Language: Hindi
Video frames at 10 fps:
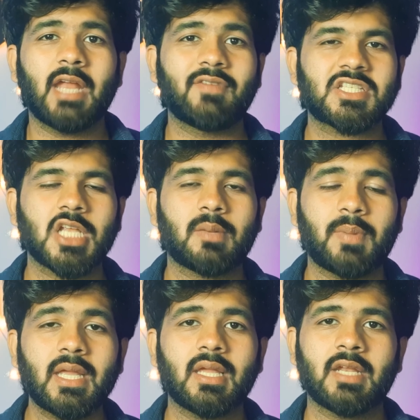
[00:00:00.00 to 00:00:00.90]
इन्वेस्टर
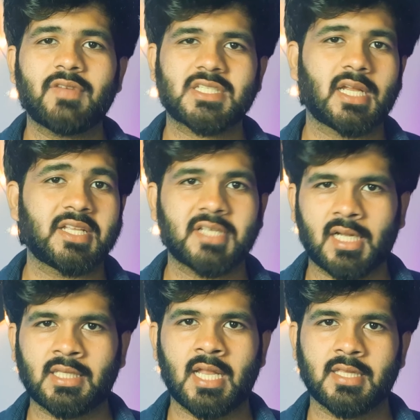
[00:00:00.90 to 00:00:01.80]
भी इन्वेस्ट करने से
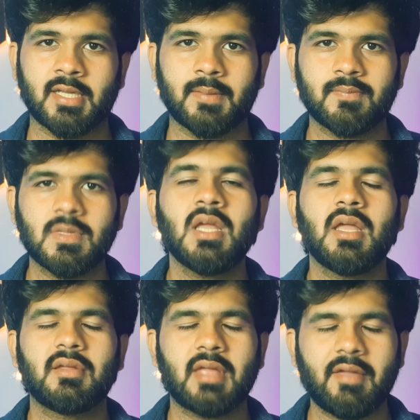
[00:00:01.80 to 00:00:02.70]
कतराते हैं
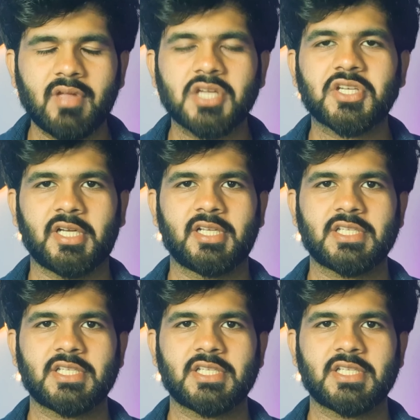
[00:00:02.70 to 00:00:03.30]
एविएशन